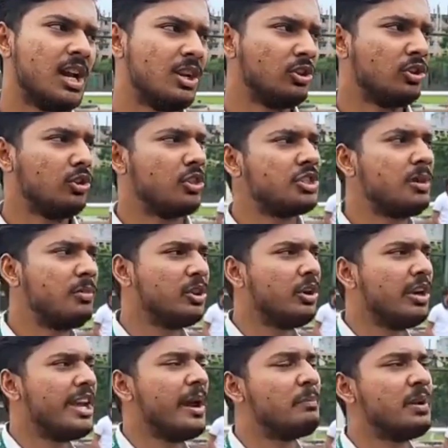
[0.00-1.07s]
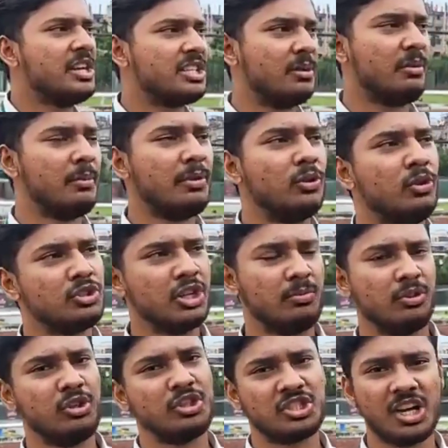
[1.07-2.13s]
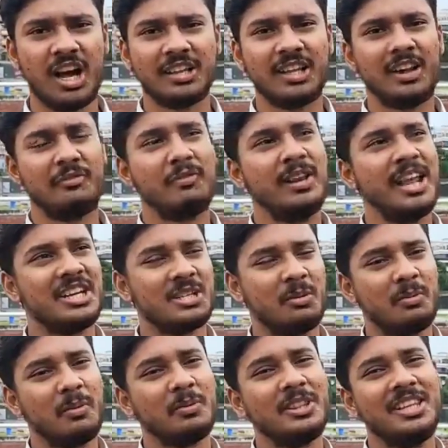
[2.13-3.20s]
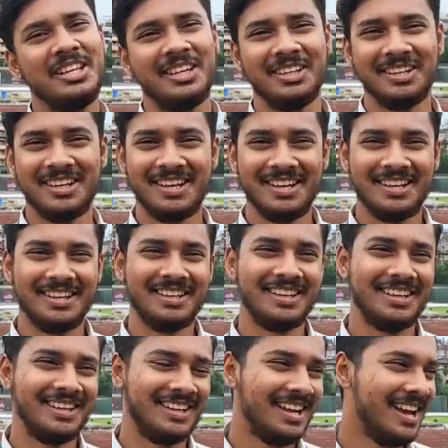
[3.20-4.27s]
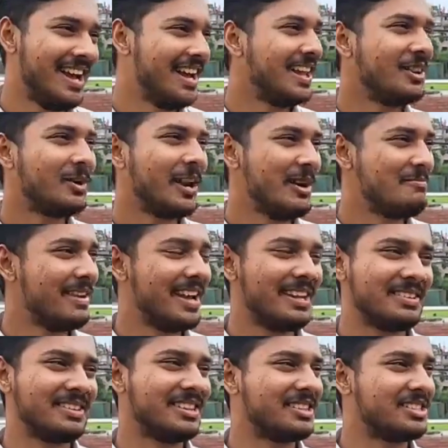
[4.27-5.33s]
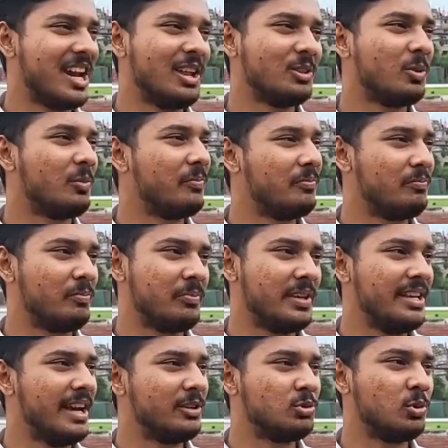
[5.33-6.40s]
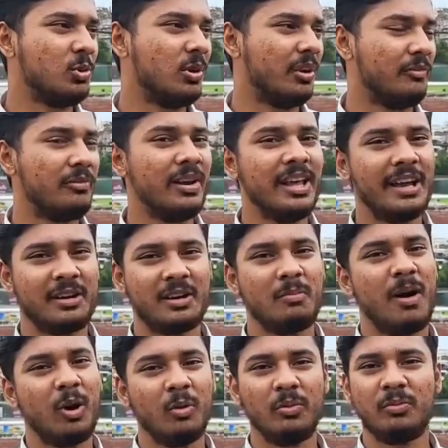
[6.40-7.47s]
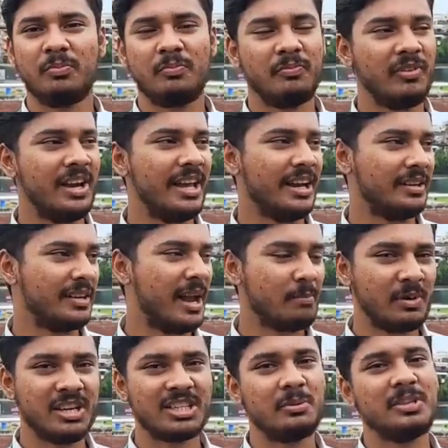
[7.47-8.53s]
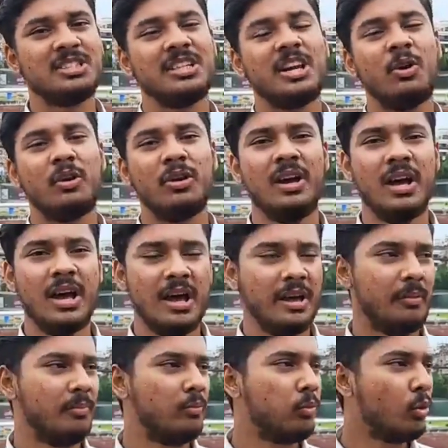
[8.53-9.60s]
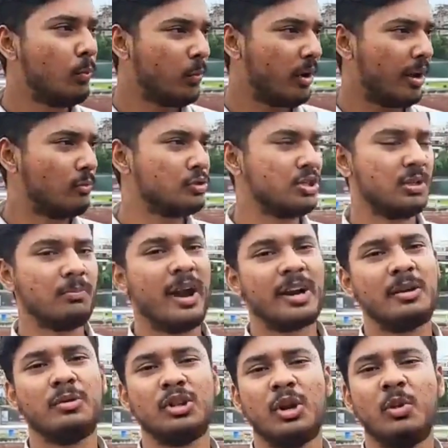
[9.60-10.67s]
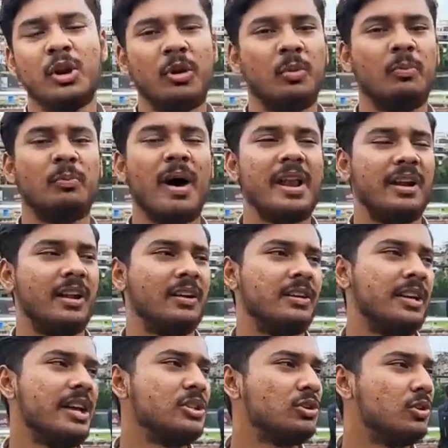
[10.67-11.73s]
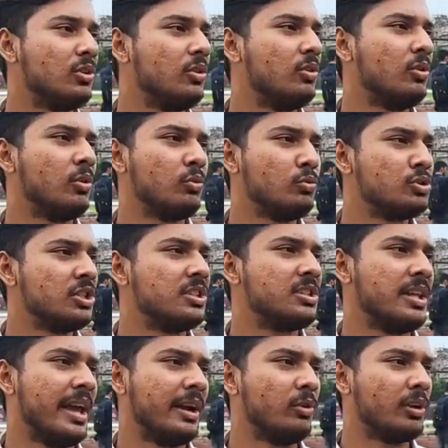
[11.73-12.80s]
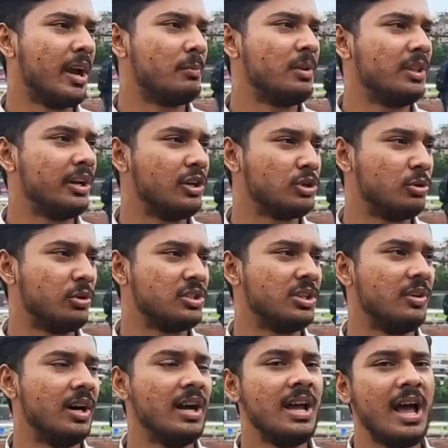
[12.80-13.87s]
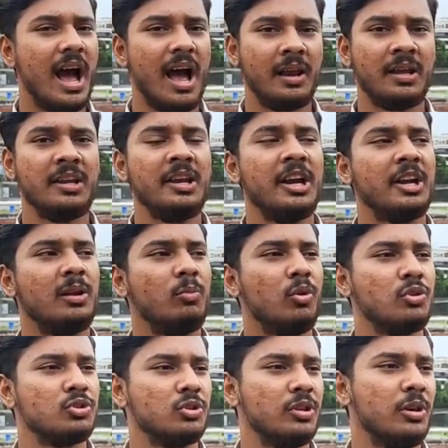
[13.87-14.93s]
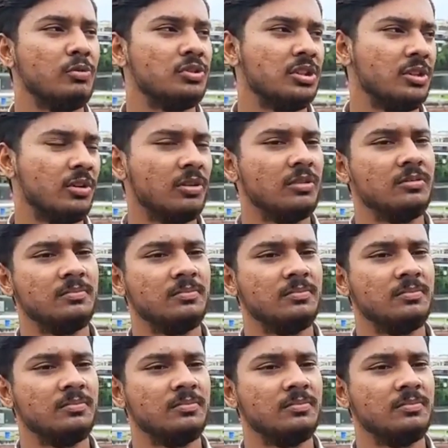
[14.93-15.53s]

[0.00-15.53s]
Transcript: শান্ত দশের ভিতরে ক্যাপ্টেন হিসাবে দশের ভিতরে সাত আর প্লেয়ার হিসাবে পাবে তিন কিন্তু এমনি শান্ত ইয়ার যোগ্য না প্লেয়ার একটা ভালো প্লেয়ার ক্যাপ্টেন হিসেবে যেটা ওর প্রুভ করা উচিত মাঠের ভিতরে ওটা পারে না এই জন্য ওর উচিত এখন ক্যাপ্টেন থেকে সরে যাওয়া আর ক্রিকেটে মনোযোগ দেওয়া উচিত